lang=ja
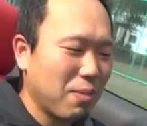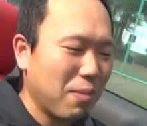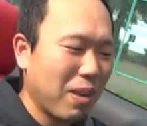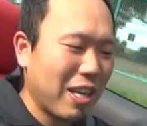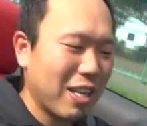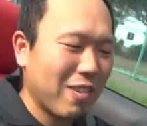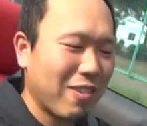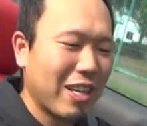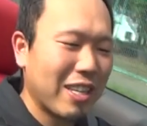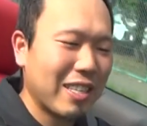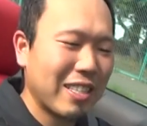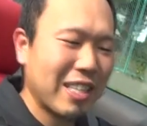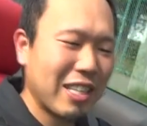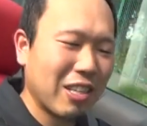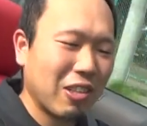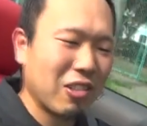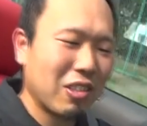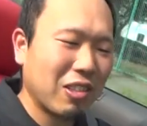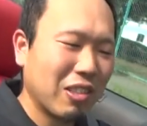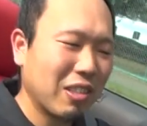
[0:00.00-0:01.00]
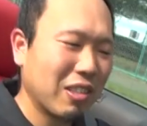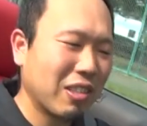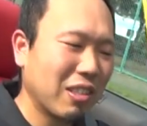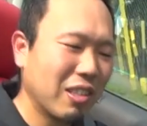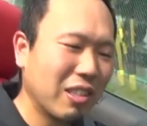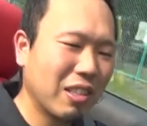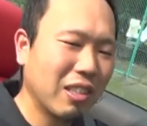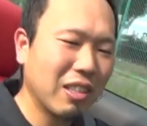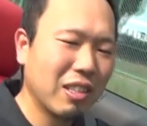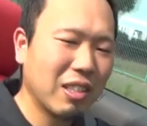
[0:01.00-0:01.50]
回りはいいんだよ
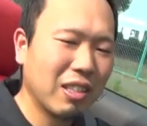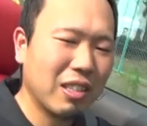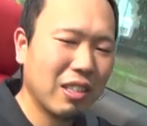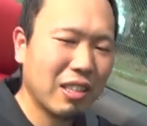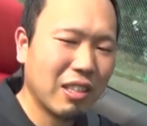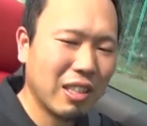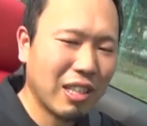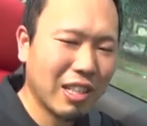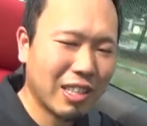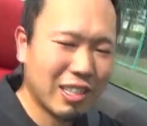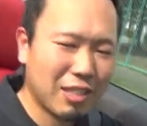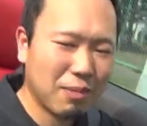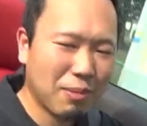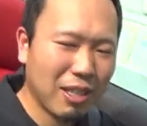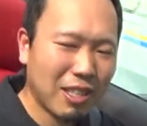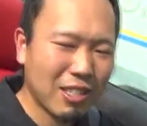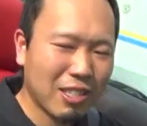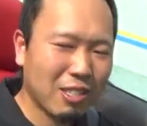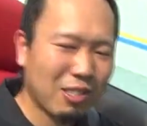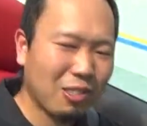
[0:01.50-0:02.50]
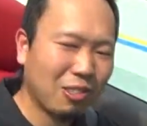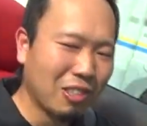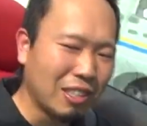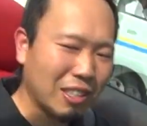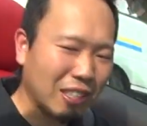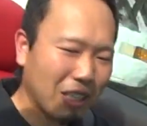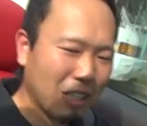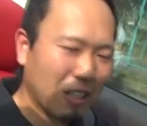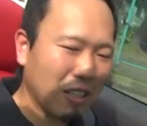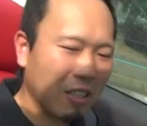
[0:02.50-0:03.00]
足回りすごい
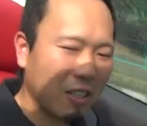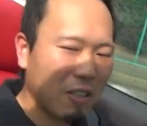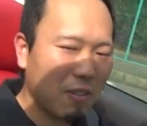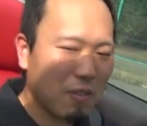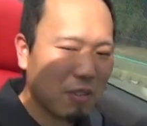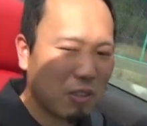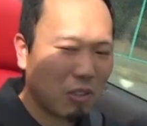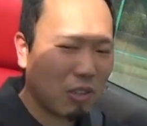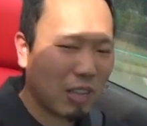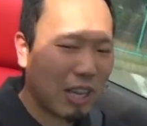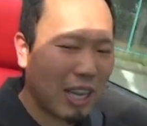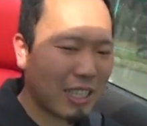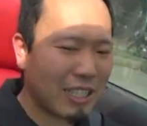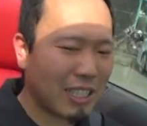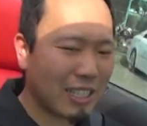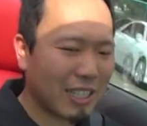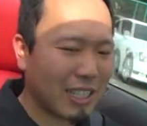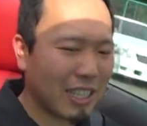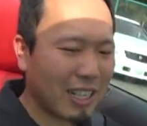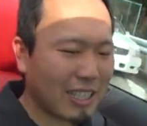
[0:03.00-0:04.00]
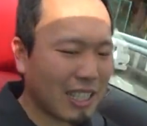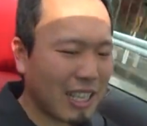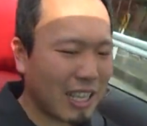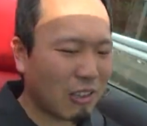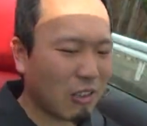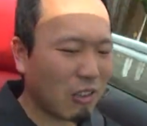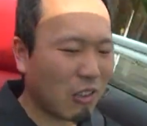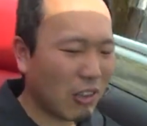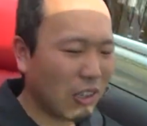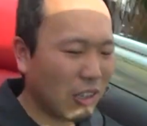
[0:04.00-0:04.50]
これ走ったら最
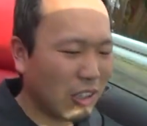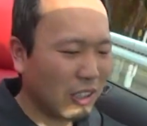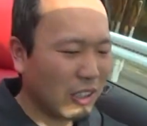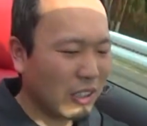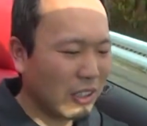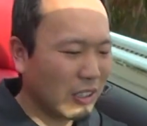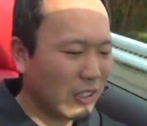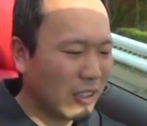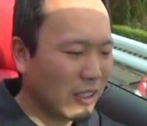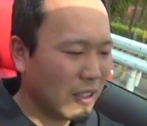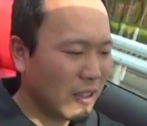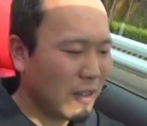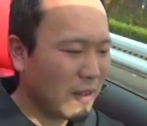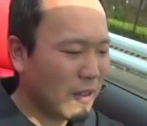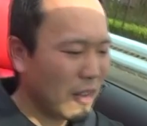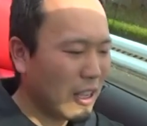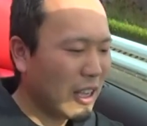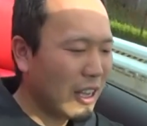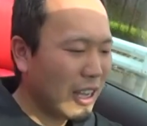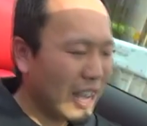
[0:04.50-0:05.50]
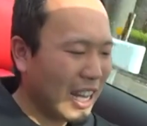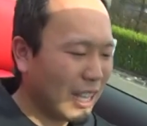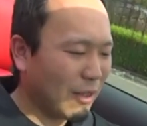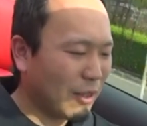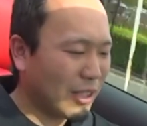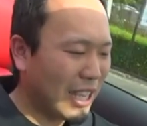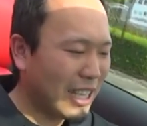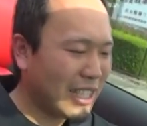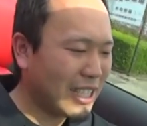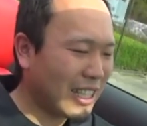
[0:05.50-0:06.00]
高あでも
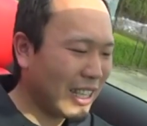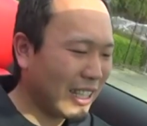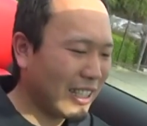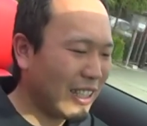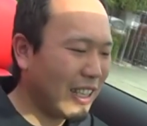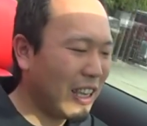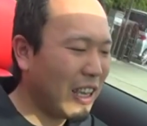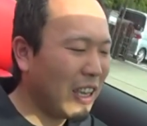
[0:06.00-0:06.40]
確かに